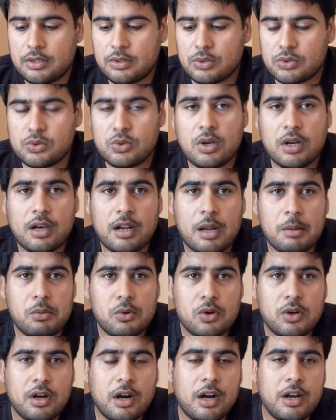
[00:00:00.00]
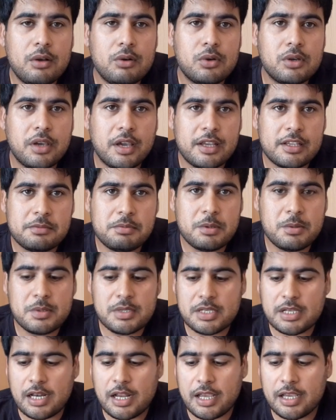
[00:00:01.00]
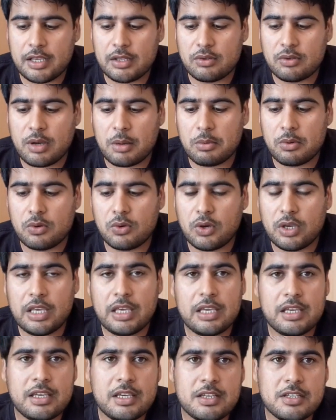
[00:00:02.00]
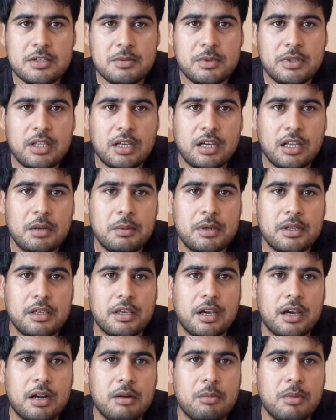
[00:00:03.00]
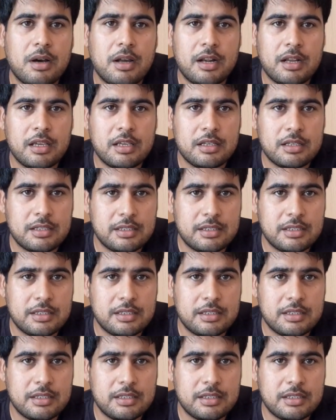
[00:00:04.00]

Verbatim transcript: दोस्तों अगर आप लोग गाड़ी को गैस पे भी चलाएंगे तो आप लोग एक के में तकरीबन ग्यारह बारह